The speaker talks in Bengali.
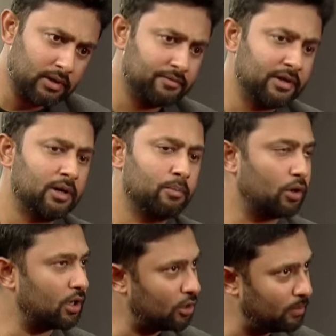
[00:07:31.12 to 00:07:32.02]
আফ্রিকার
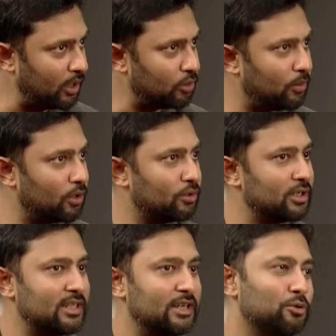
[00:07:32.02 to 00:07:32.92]
বোলাররাও ভালো বল
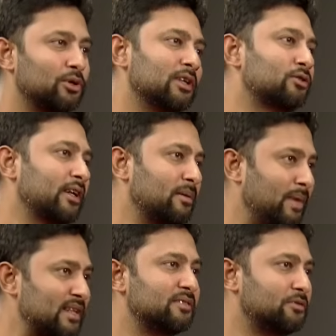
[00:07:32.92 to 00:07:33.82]
করেছে অ্যান্ড টোটাল তো একটা
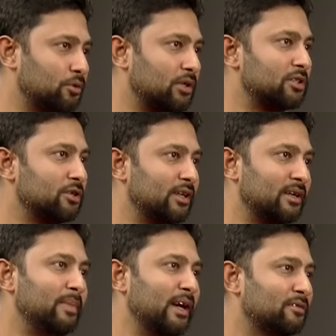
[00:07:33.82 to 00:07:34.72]
ম্যাসিভ টোটাল ছিল
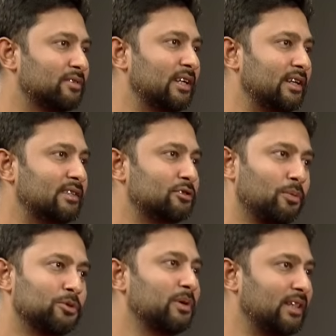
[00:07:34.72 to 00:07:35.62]
এটা ব্যাক অফ দ্য হেড
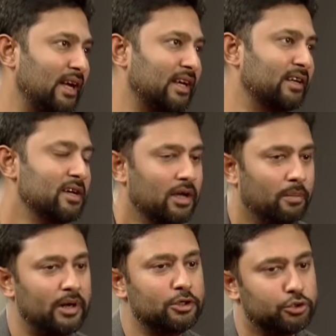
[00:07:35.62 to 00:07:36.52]
সবসময় থাকে
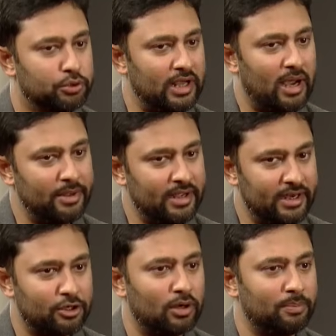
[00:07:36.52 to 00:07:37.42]
বাট যদি আমি
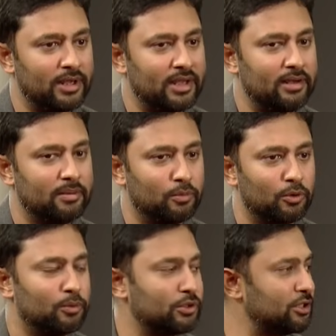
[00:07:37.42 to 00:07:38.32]
এটাও আপনাকে
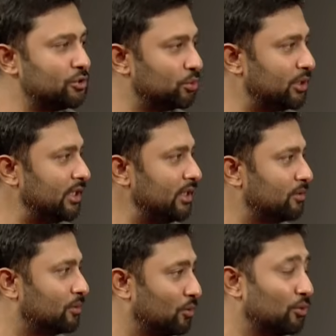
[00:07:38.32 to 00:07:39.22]
বলবো যে যদি
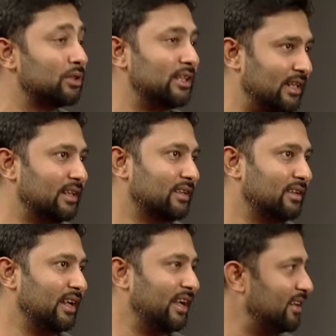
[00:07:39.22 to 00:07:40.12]
কোনো দিন
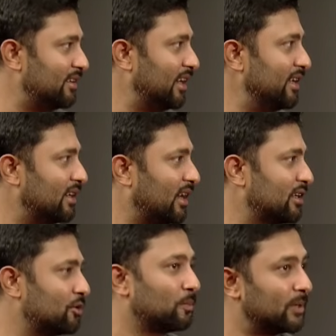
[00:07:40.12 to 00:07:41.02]
এই এই
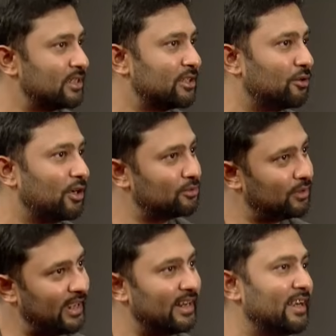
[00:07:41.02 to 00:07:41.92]
রানটা টপকে যেতে হয় তো
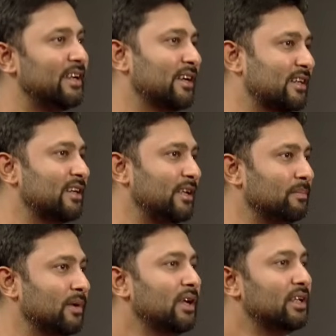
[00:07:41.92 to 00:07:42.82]
ইংল্যান্ডই একটা টিম
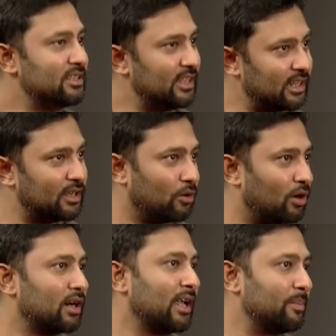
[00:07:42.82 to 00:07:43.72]
যে এটা করার